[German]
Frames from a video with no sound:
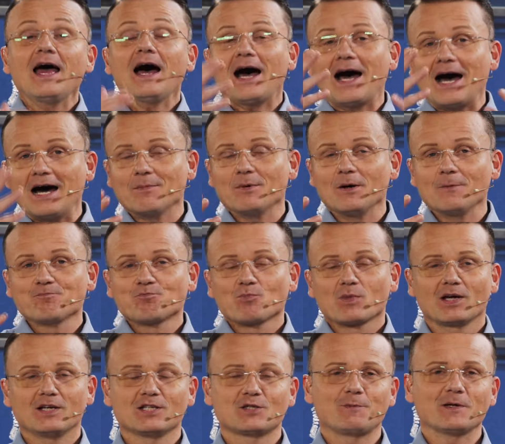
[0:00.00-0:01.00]
Aber
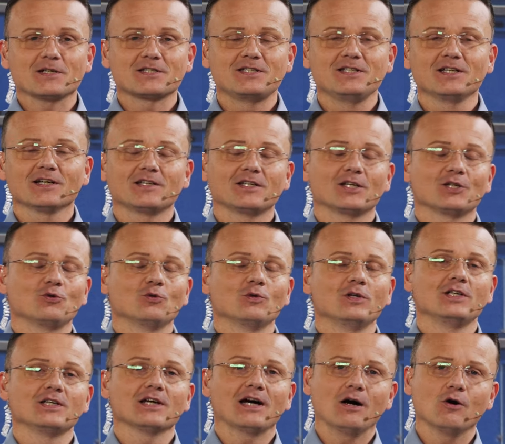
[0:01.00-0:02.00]
es passieren
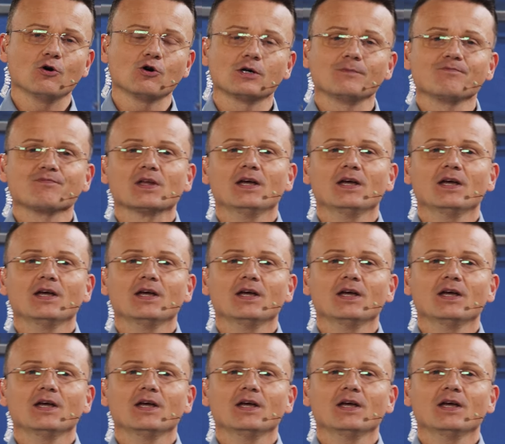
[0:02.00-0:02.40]
natürlich auch